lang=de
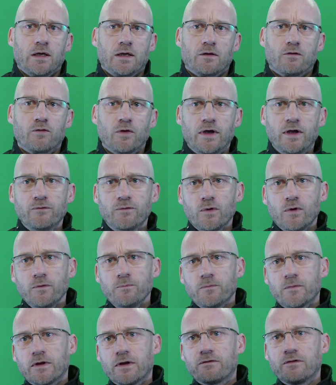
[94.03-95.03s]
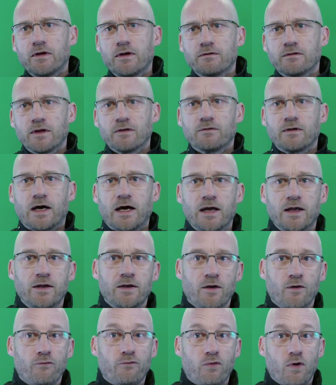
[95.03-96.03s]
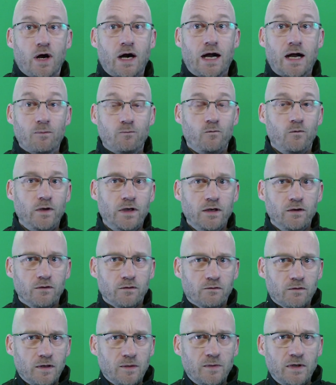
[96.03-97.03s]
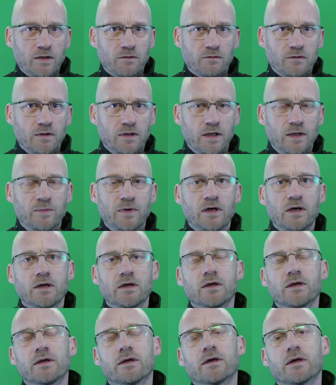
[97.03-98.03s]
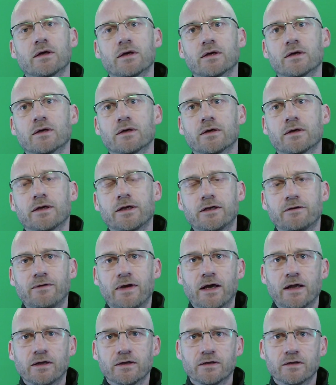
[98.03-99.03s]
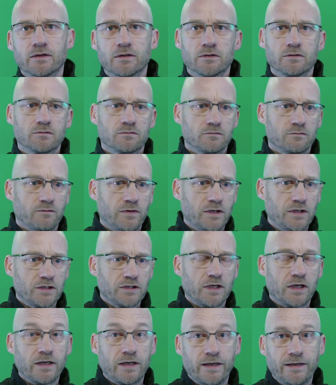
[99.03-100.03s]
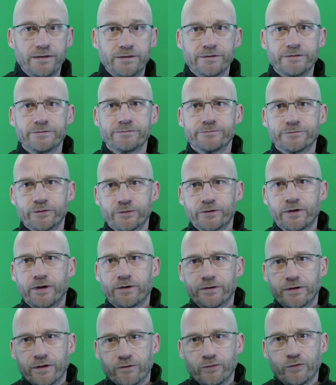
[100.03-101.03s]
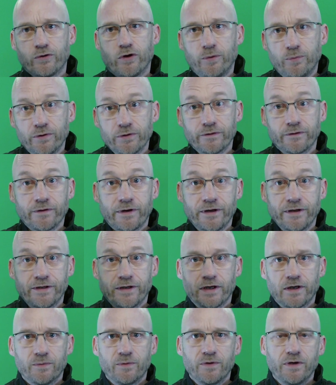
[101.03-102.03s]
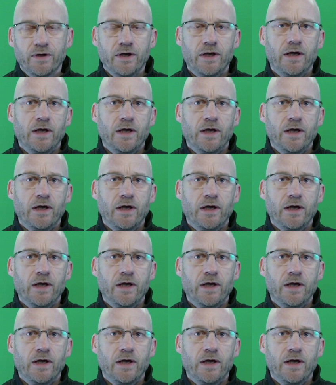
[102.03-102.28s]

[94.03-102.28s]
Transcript: Zur Info, das hier ist jetzt ein Vorab-Video zu dem ganzen Thema. Äh, ich werde, wenn ich dran denke und auch dazu komme und Zeit habe,